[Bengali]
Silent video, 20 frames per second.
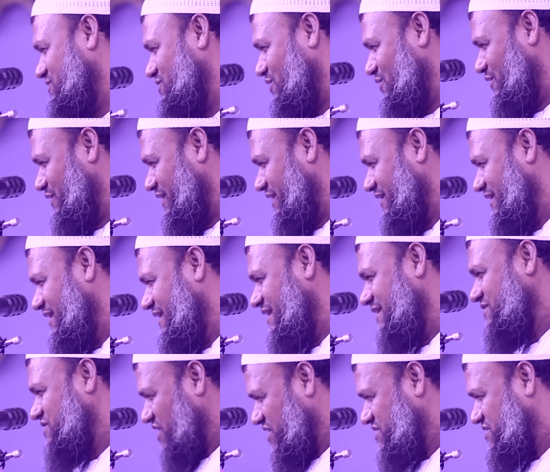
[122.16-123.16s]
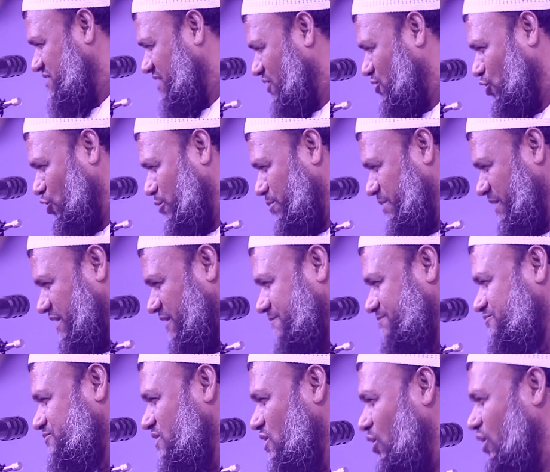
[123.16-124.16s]
আচরণের চেষ্টা করবেন
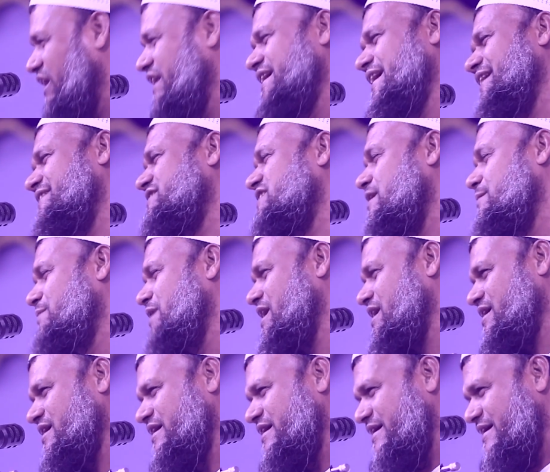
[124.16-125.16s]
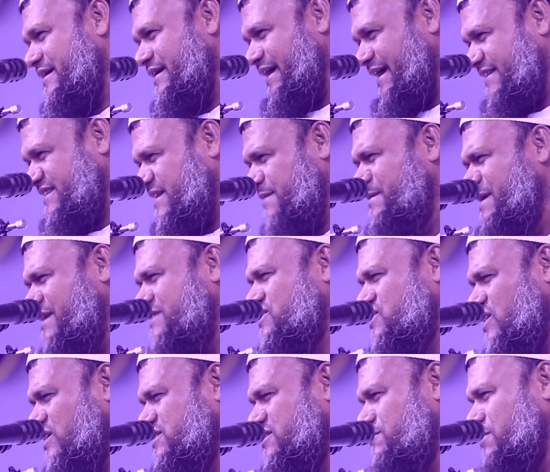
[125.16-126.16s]
অলিয়াতামা এতিমের
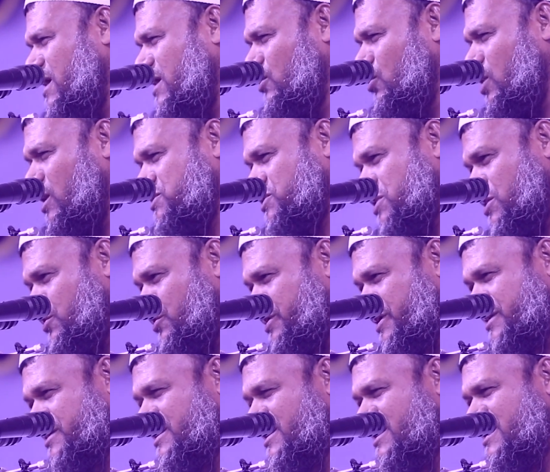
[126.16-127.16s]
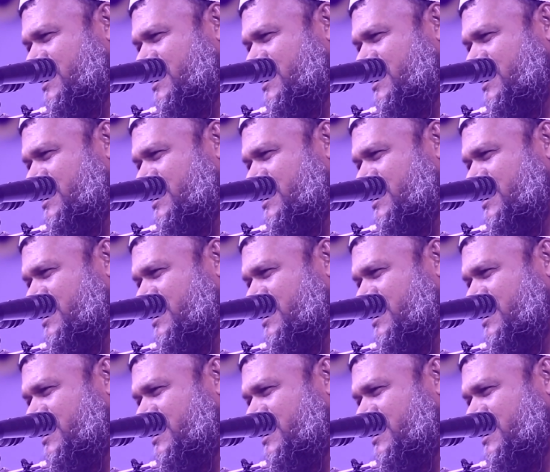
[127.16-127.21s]
সাথে ভালো আচরণের